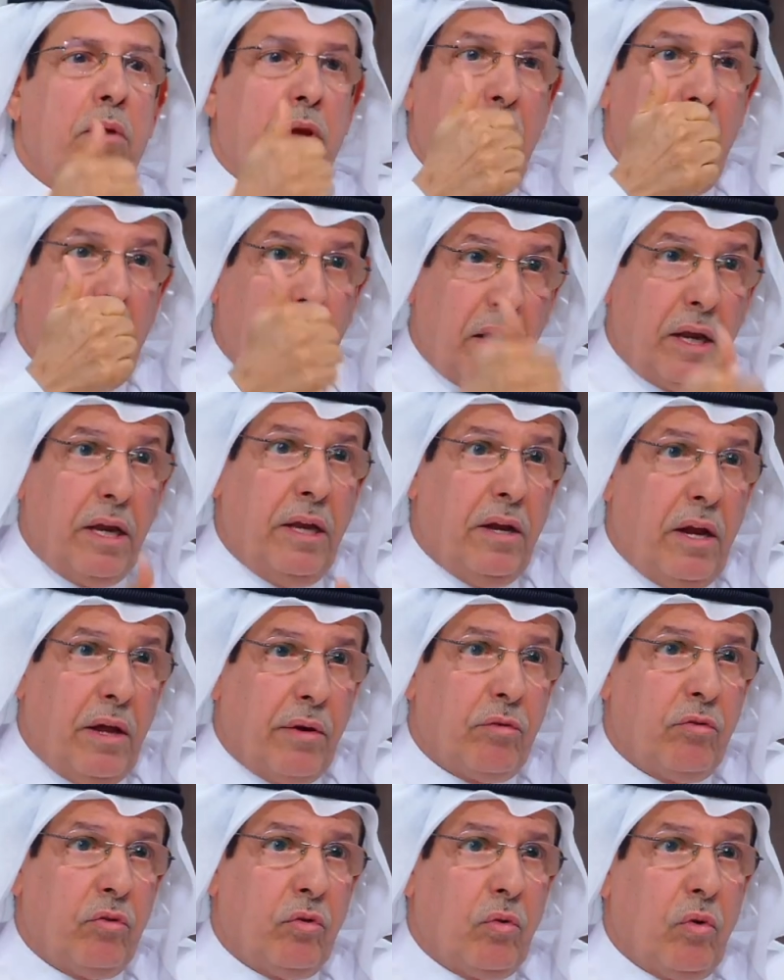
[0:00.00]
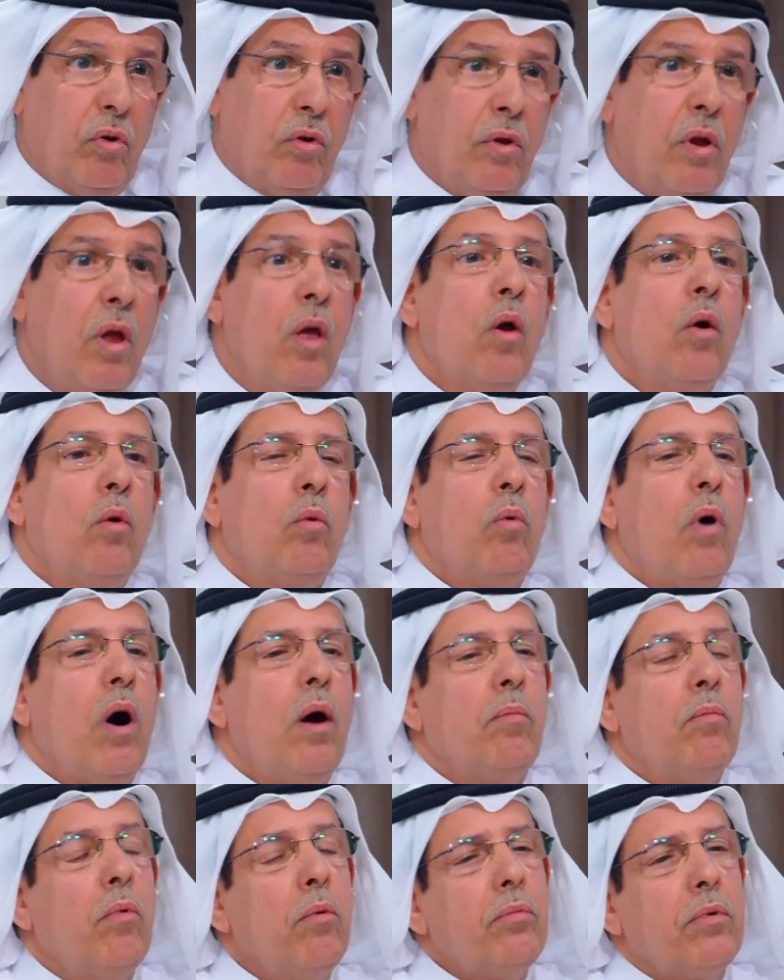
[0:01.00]
اليقين عرفت شلون
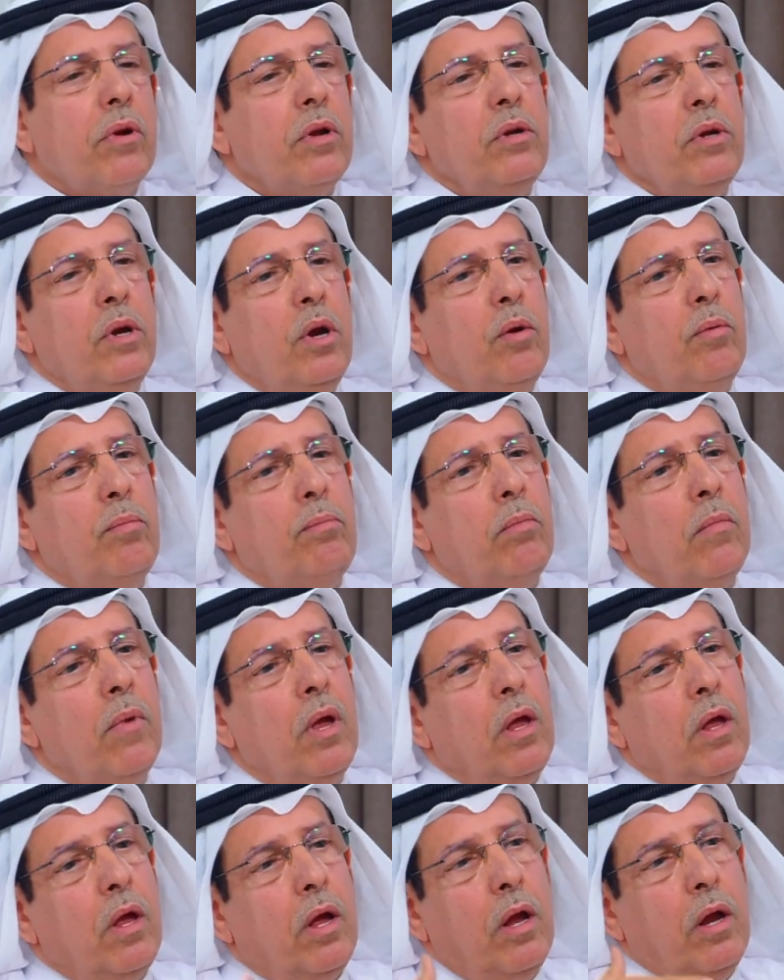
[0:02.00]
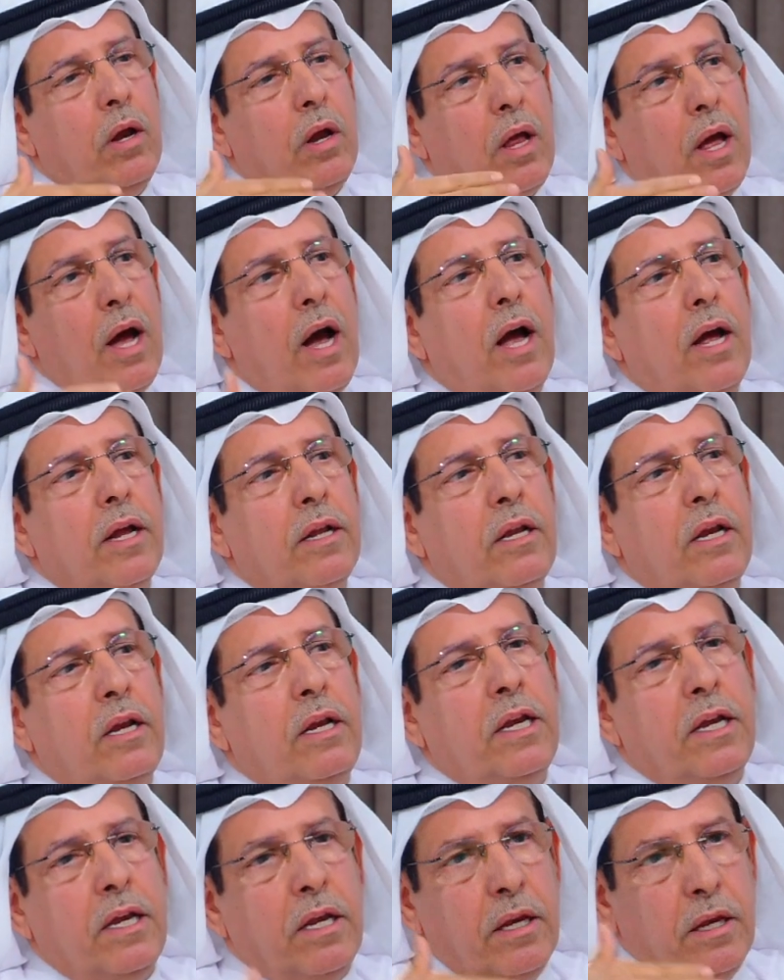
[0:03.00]
وممكن يحب القائد
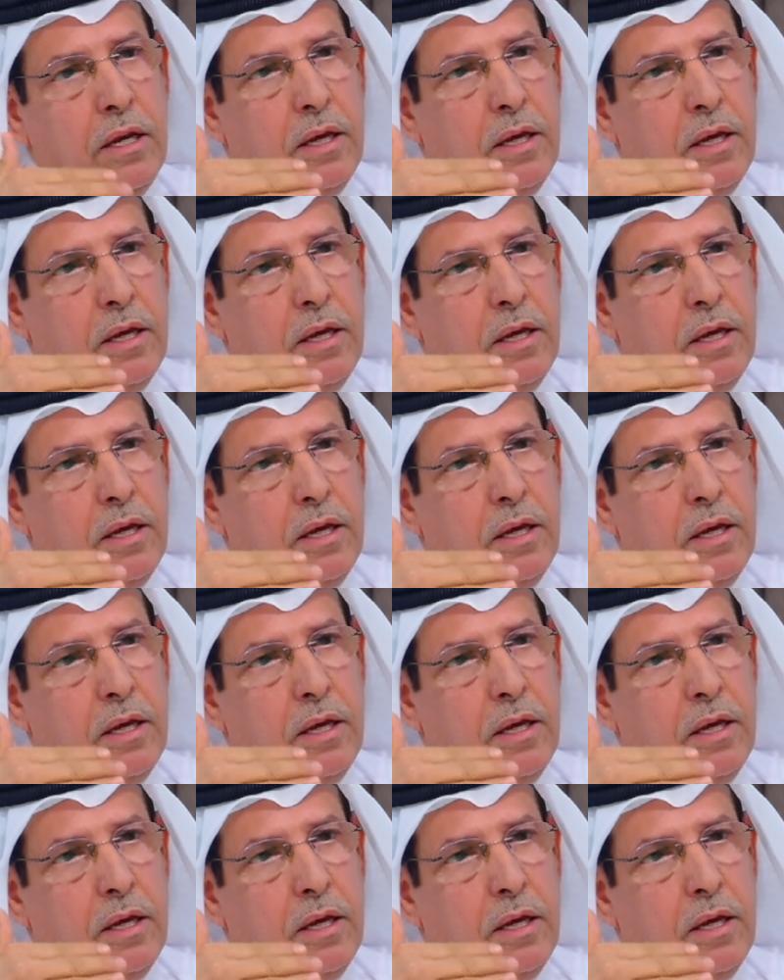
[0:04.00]
اللي